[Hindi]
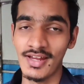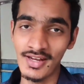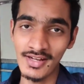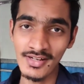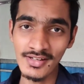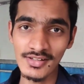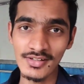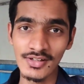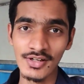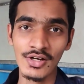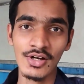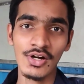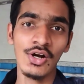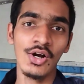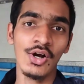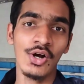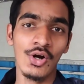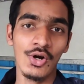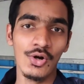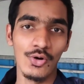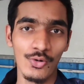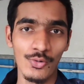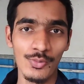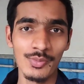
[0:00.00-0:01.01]

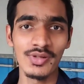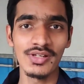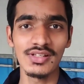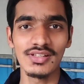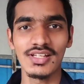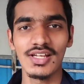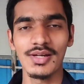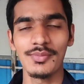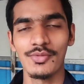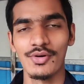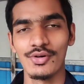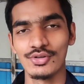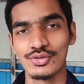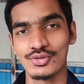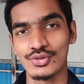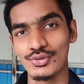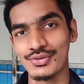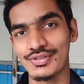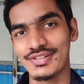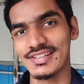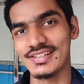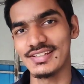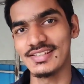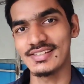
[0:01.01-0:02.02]
एंड उम्मीद है
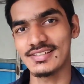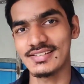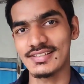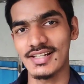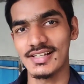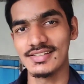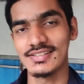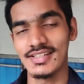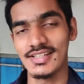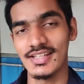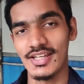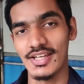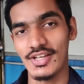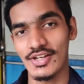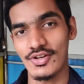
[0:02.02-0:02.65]
मानसून सीरीज़ का ये